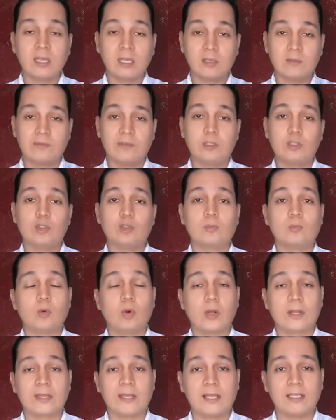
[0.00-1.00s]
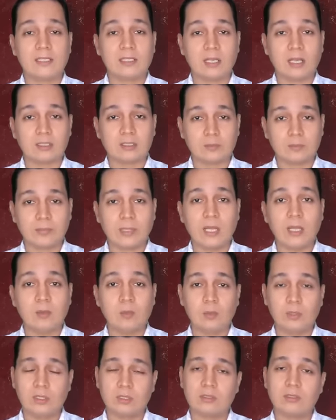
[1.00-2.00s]
الفيديو موجه
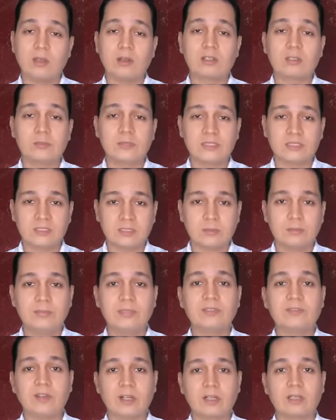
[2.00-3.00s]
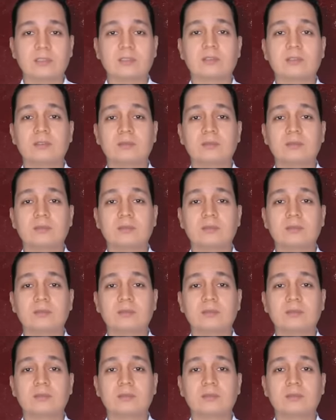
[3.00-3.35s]
للاطباء وللطاقم الطبي فقط